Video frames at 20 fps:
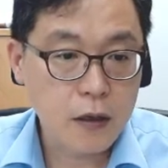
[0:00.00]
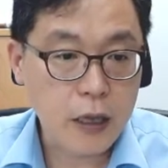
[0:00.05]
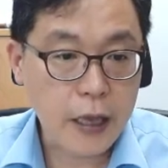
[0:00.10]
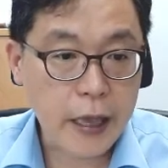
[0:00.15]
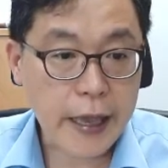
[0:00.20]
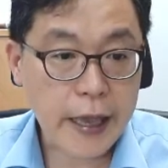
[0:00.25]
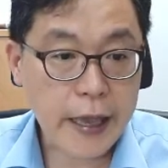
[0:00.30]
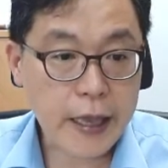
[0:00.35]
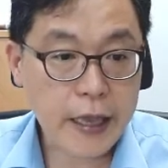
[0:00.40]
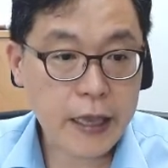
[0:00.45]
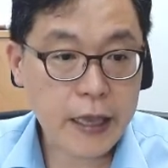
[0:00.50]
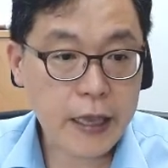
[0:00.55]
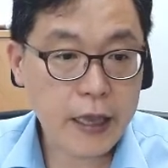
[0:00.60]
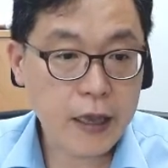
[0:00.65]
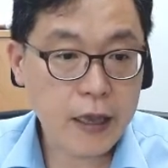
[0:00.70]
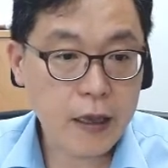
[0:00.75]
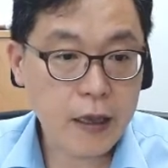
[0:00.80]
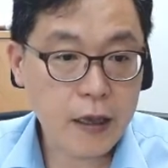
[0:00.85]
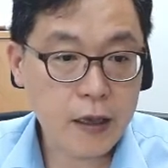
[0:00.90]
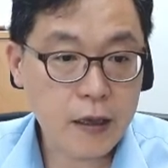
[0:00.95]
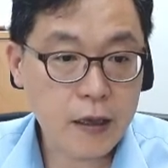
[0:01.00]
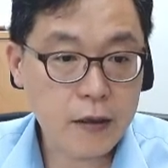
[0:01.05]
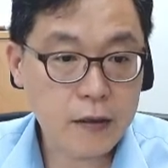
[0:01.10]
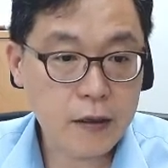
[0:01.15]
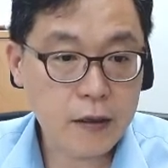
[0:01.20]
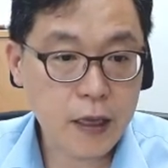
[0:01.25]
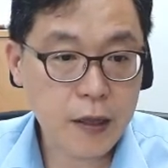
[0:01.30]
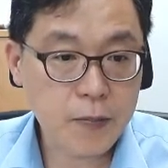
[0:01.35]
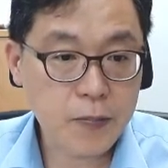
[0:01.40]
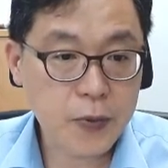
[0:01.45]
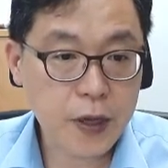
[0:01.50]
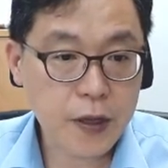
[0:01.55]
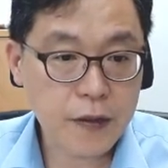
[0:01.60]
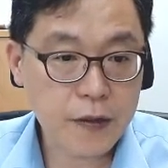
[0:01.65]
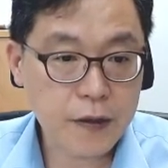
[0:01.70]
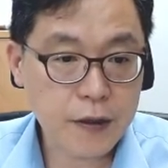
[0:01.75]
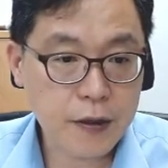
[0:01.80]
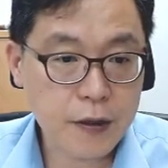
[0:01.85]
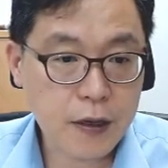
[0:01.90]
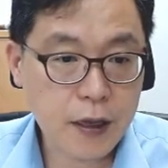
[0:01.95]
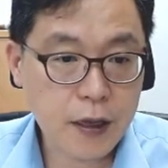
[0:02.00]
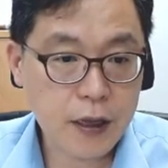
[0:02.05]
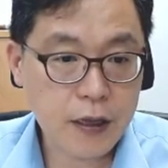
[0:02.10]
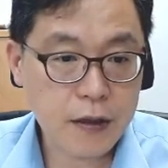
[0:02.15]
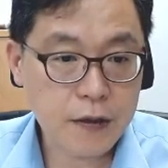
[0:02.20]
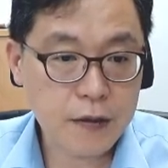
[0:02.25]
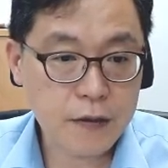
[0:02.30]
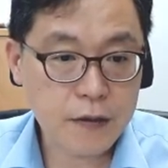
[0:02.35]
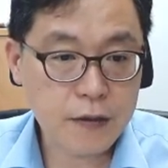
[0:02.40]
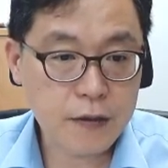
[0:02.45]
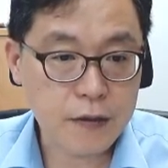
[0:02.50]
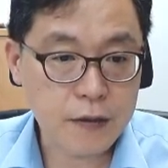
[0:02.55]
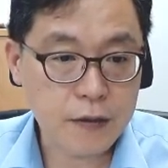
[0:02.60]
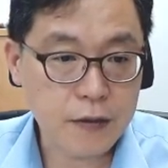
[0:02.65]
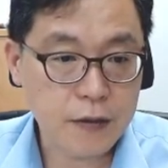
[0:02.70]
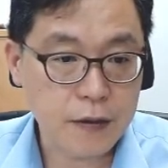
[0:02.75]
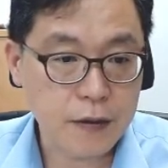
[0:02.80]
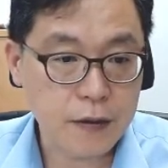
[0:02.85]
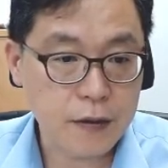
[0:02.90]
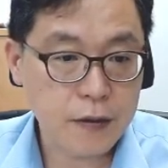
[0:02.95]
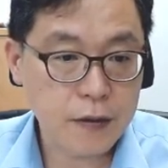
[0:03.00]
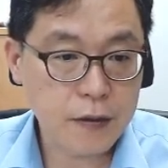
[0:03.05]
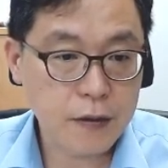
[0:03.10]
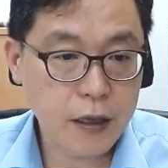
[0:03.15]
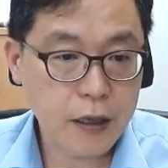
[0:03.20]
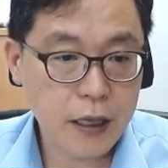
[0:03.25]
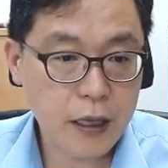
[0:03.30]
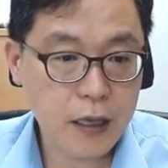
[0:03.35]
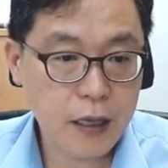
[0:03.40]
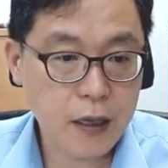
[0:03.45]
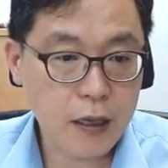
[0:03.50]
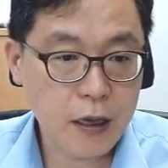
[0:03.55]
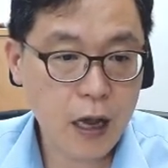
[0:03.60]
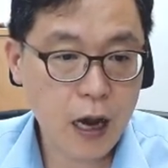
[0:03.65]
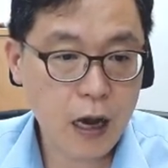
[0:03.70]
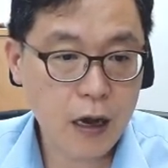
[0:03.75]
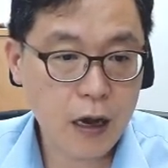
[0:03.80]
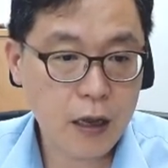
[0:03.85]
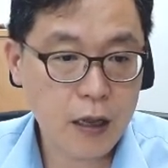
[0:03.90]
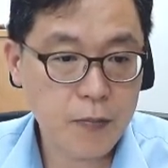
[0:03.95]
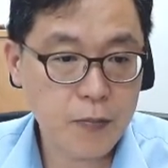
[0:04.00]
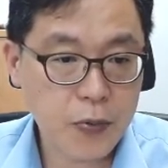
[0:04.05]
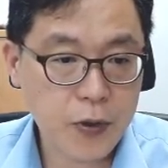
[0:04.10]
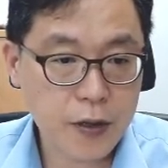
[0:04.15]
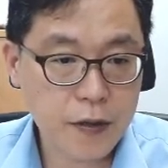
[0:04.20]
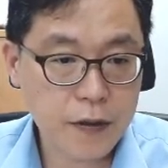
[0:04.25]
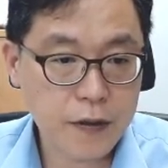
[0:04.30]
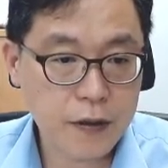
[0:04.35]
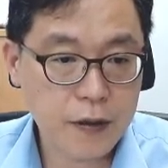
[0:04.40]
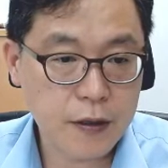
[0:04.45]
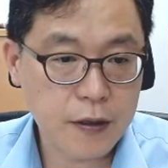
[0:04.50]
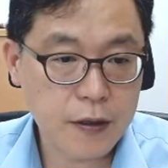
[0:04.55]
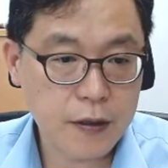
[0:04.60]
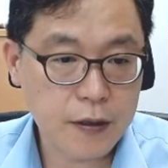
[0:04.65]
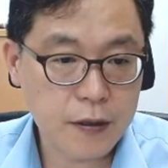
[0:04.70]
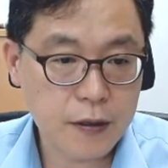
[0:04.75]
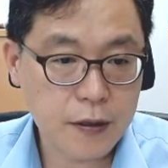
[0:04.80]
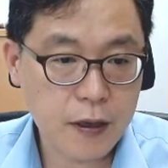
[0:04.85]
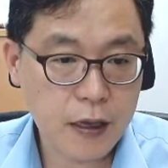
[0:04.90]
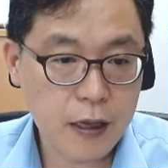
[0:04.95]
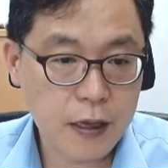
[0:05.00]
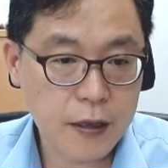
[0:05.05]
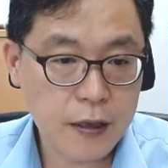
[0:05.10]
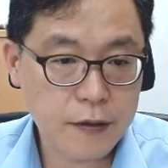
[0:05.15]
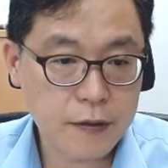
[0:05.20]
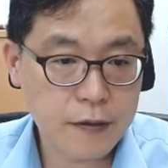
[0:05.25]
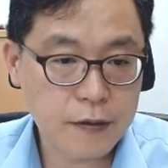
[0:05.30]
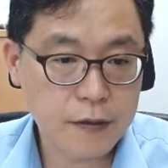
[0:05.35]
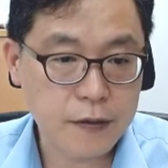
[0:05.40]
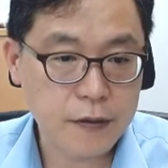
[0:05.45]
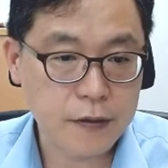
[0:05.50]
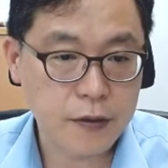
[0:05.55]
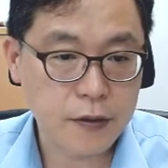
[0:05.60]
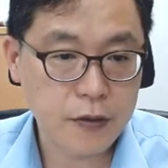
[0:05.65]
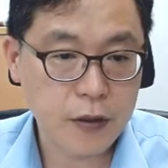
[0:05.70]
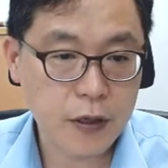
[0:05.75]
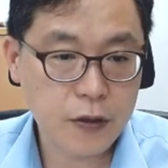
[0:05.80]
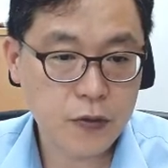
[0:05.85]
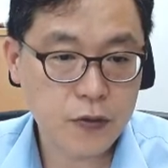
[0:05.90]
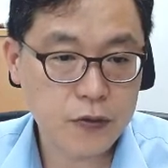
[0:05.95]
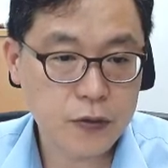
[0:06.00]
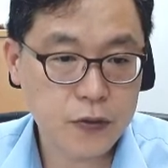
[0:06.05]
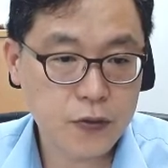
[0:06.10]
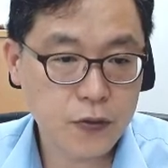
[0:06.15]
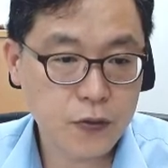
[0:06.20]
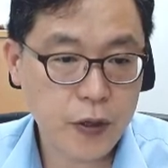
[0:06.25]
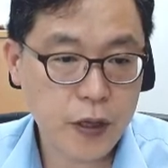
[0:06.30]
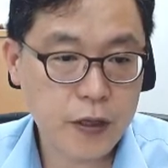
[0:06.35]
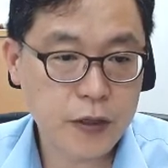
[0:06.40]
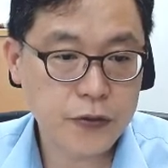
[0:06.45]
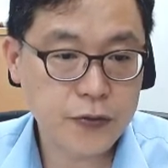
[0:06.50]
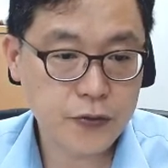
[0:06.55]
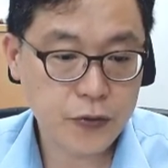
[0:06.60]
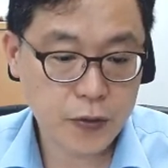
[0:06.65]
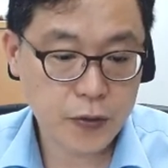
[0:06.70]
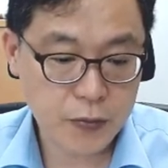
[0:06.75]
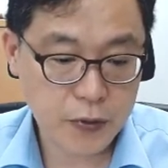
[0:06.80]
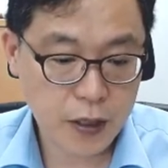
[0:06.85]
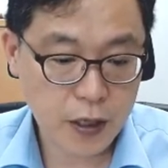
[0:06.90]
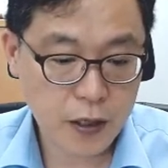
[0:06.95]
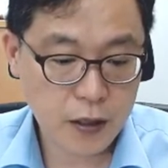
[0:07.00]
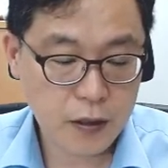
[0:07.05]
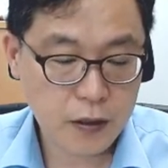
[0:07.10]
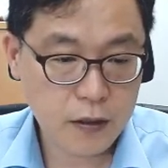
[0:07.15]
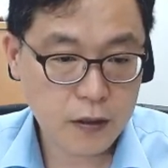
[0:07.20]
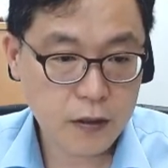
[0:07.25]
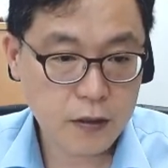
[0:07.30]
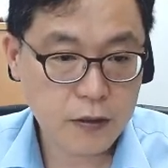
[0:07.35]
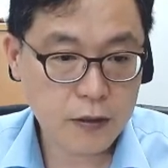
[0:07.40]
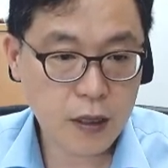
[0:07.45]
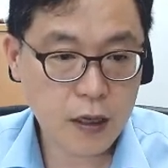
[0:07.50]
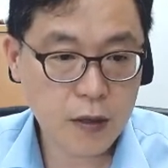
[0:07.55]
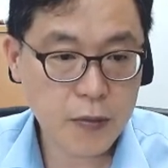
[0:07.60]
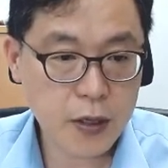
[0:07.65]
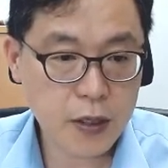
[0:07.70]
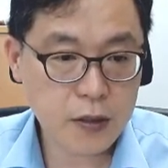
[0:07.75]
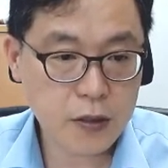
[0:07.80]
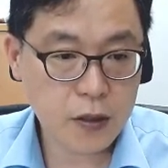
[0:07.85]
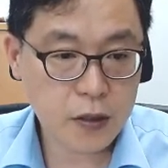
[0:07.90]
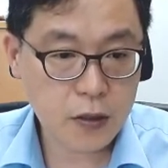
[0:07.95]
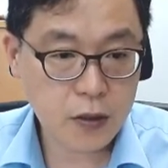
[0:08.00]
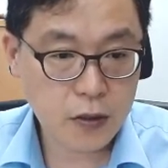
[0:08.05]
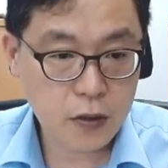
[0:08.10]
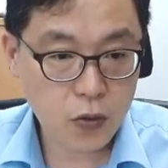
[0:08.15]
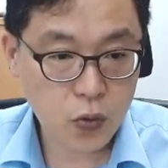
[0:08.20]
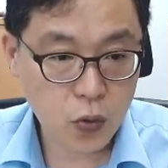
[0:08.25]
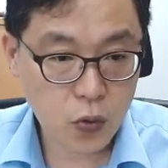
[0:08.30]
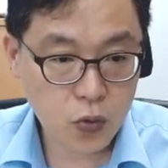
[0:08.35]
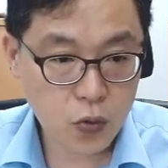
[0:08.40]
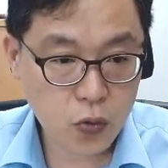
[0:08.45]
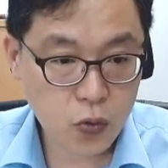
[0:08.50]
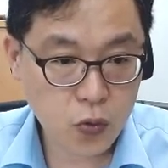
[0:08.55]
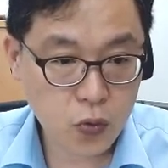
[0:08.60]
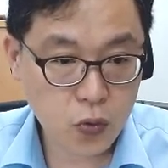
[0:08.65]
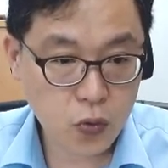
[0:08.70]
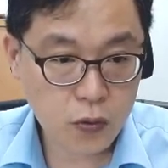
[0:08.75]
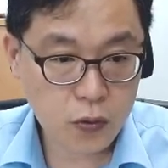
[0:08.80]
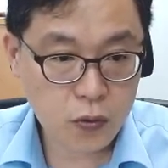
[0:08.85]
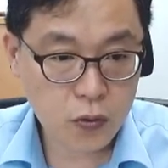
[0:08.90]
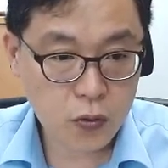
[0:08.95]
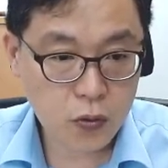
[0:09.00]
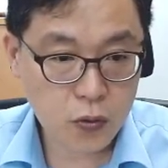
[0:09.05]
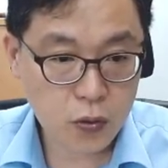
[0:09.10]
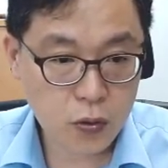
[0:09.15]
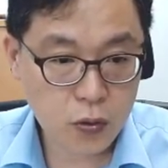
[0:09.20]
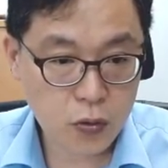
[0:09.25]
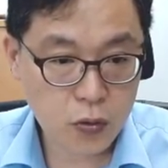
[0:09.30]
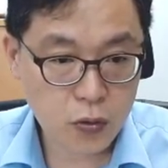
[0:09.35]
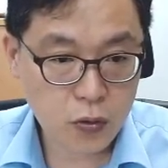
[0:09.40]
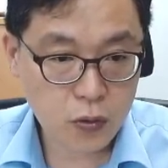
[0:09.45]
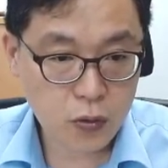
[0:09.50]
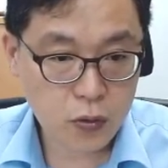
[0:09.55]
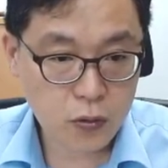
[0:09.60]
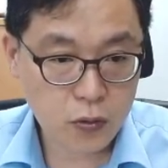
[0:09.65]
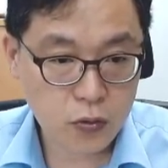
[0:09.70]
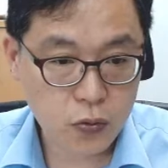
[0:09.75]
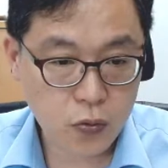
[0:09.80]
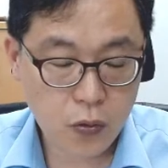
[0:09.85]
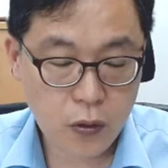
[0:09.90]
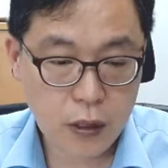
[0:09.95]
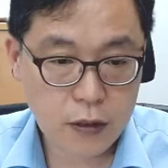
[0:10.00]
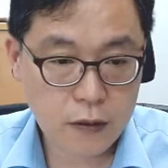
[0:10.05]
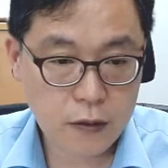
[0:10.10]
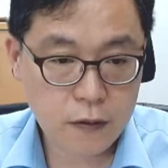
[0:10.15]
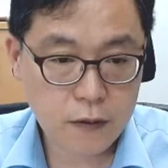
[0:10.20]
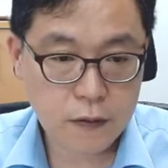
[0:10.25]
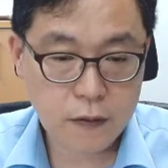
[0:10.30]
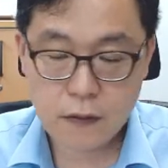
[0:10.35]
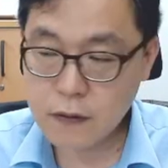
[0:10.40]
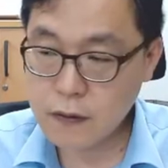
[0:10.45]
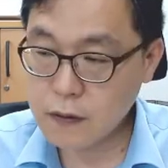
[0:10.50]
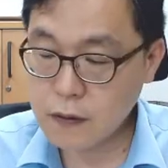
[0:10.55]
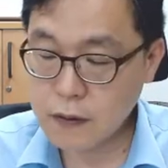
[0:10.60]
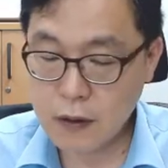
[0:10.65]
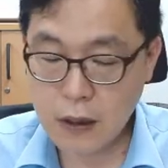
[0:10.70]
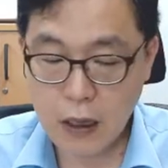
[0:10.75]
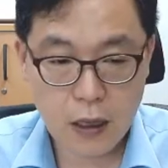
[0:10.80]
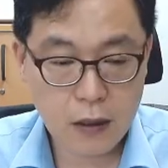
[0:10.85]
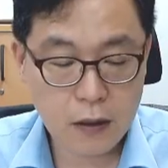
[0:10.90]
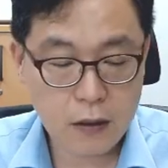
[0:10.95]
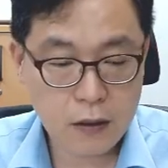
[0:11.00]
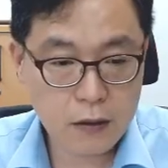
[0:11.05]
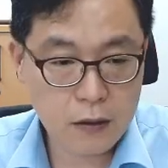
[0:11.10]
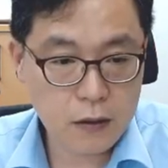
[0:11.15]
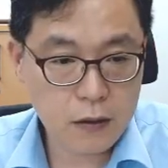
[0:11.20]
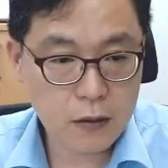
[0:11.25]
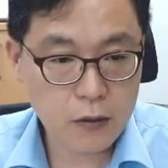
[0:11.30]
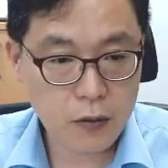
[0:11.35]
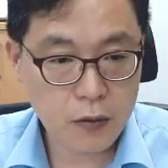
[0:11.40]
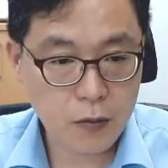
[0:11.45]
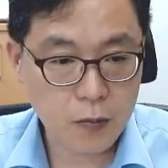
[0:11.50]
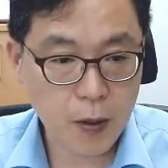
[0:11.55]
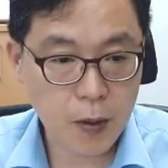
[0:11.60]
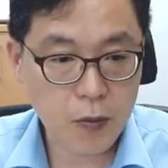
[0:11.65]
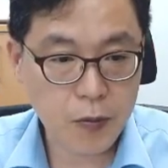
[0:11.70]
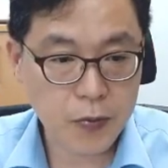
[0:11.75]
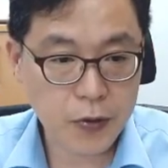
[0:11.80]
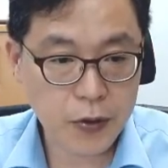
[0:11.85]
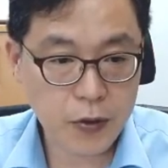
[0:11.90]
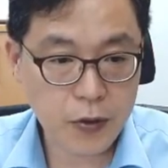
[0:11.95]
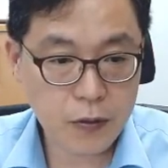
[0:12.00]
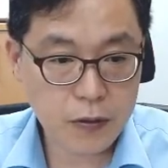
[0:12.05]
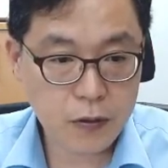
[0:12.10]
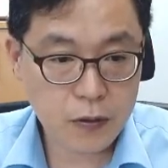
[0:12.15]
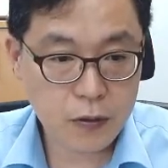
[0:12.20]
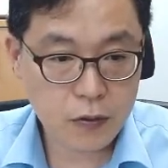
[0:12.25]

A n 플러스 1 n은 0 a r n 플러스 1 n은 0 얘도 이제 초기화를 해 준 겁니다 그 다음에 이제 요거는 그 똑같은 그 방법이에요.